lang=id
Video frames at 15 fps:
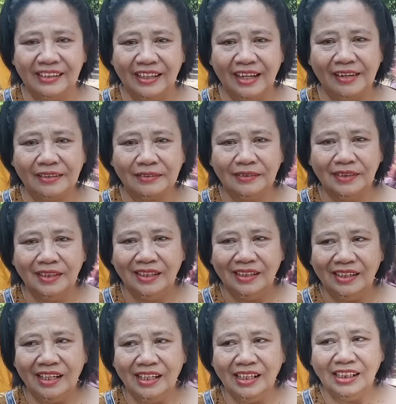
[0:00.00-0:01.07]
ya,
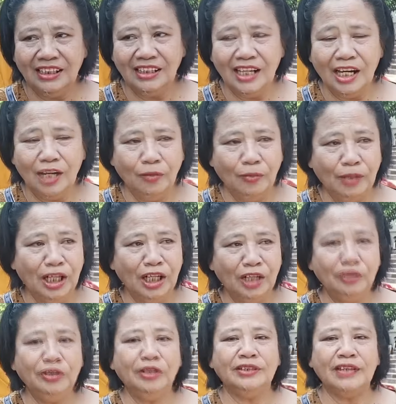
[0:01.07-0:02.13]
karena kita kalau
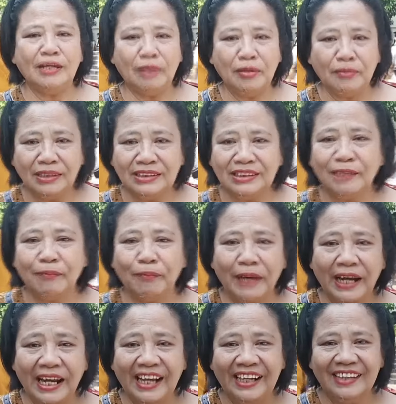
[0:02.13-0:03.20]
mengeluh ya sama Mas
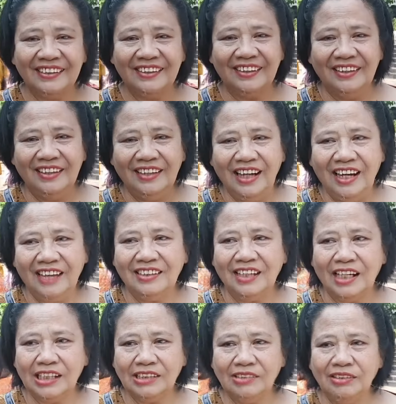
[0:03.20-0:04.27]
Gibran, ada
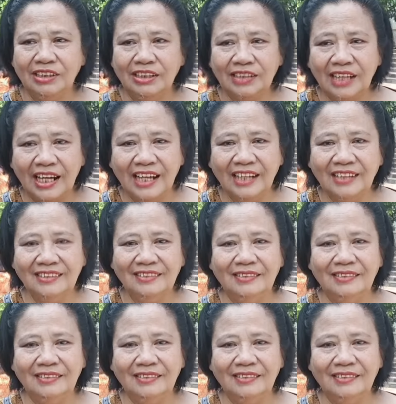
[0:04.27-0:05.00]
kesulitan